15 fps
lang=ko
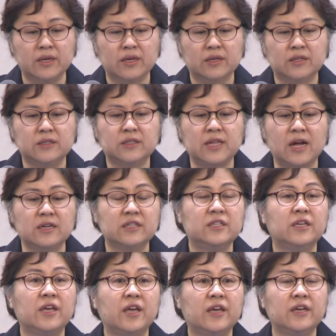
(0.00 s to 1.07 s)
그
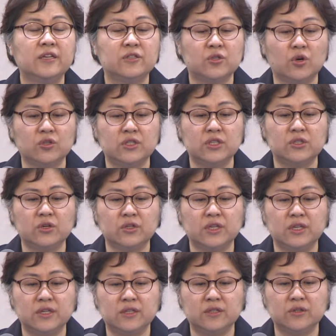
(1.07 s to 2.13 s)
당시에
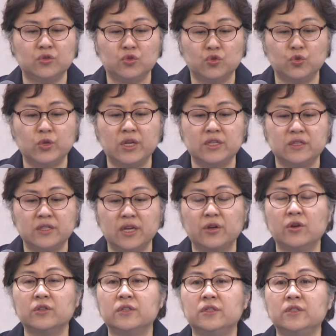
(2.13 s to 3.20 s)
정치적인 주된
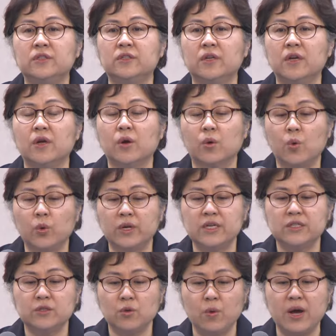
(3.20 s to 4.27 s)
세력은
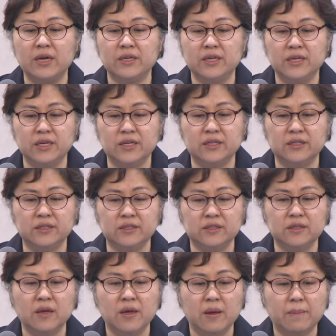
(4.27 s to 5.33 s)
고레스 왕이 이끄는
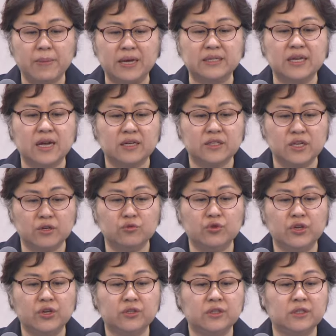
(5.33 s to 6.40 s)
바사
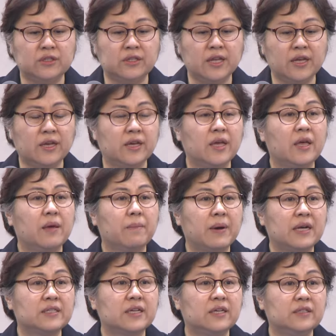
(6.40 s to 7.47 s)
제국이었는데
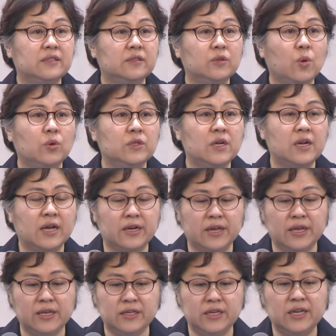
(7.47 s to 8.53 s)
바사는
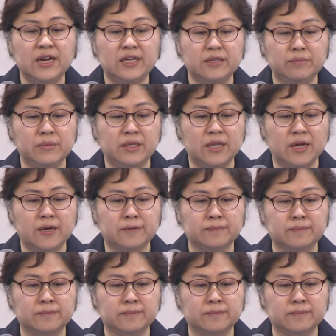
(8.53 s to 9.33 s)
오늘날의 이란입니다.